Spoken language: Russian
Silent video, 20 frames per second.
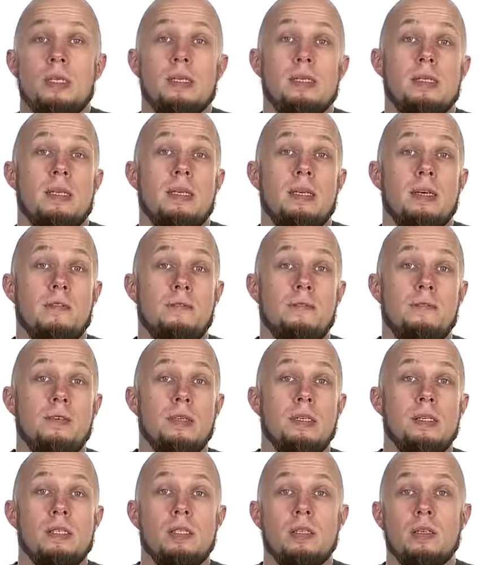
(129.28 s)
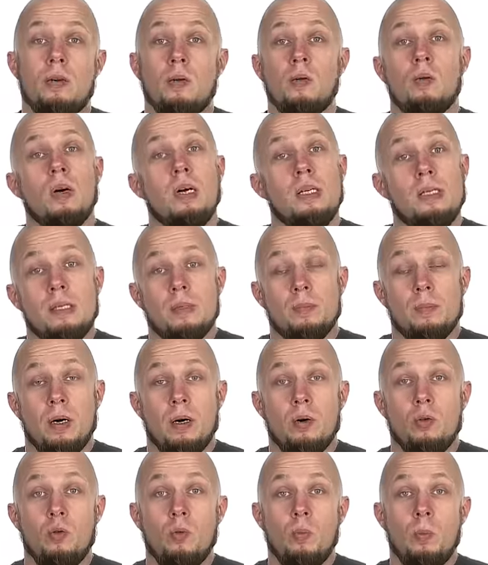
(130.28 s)
если я в фиксе О1
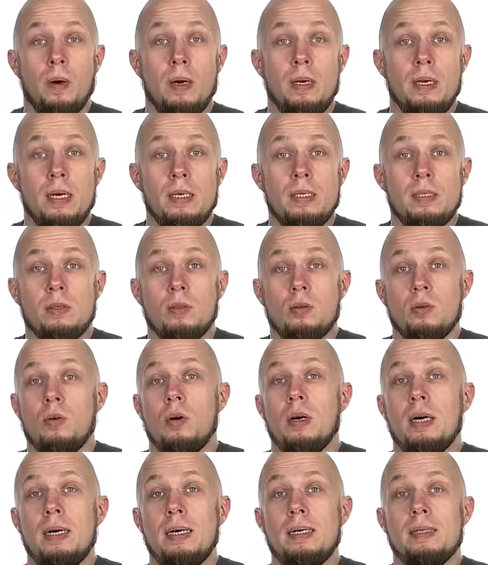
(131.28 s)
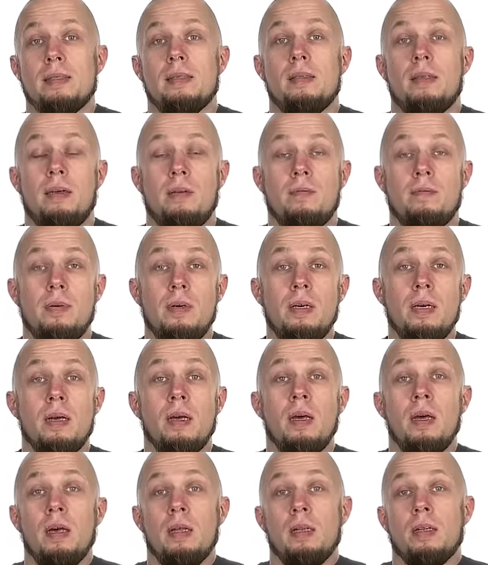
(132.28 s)
могу понять, то С3В
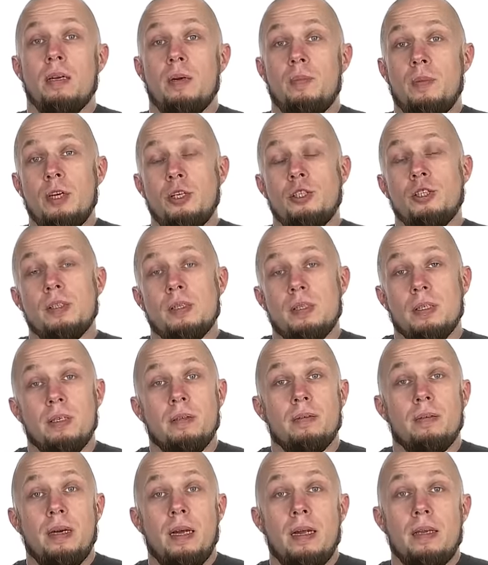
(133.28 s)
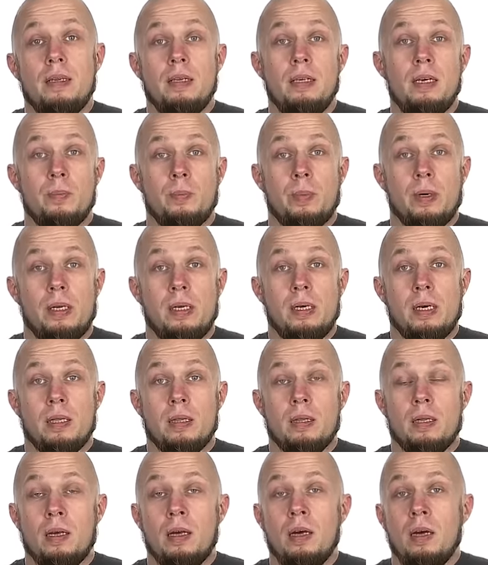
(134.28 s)
для меня, честно говоря,
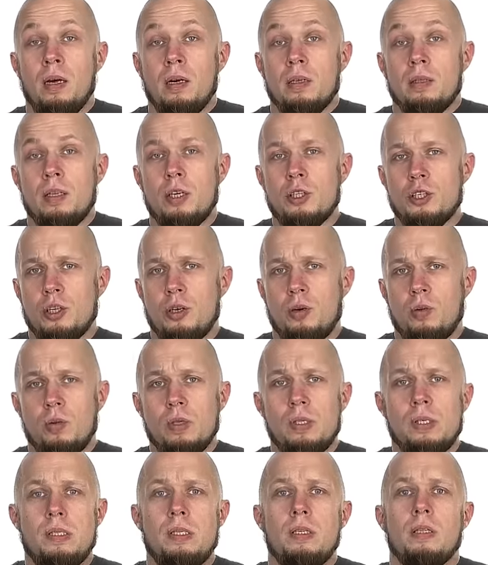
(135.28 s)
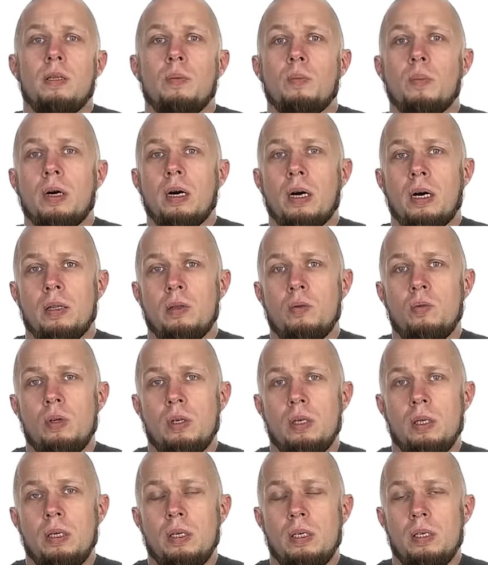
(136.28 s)
непонятно. Даже колстилы
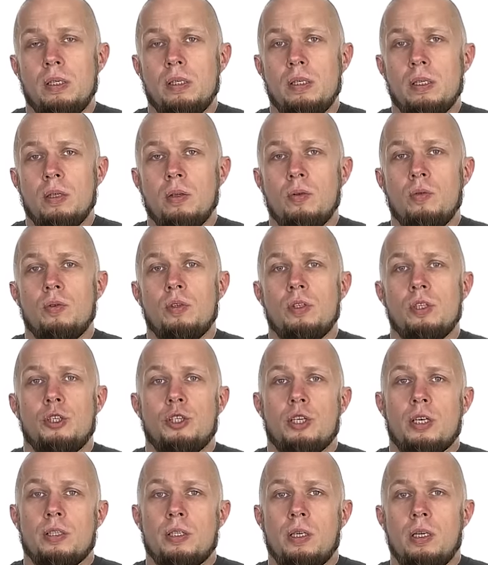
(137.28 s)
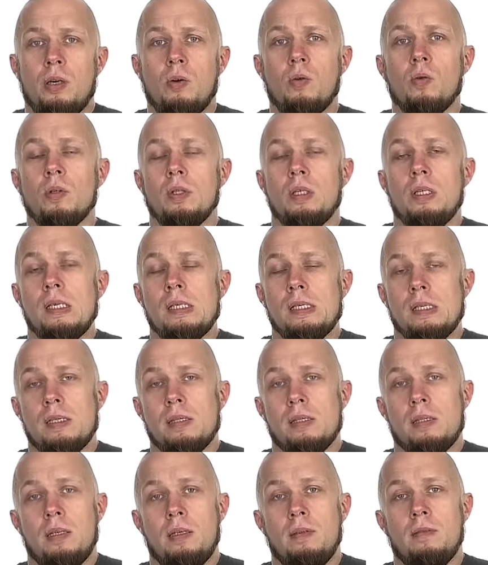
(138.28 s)
маханули и делают сейчас реконы из
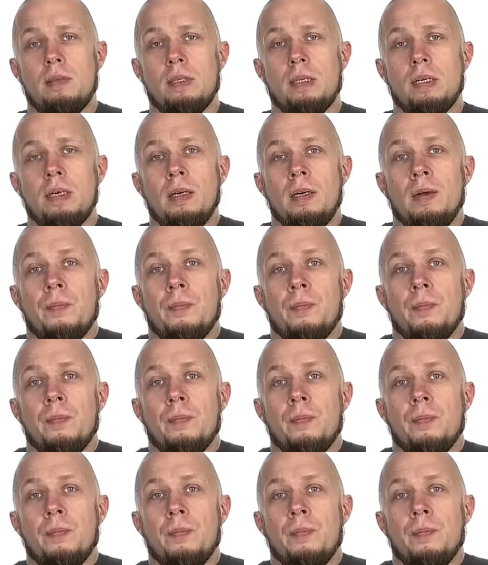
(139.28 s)
С3В.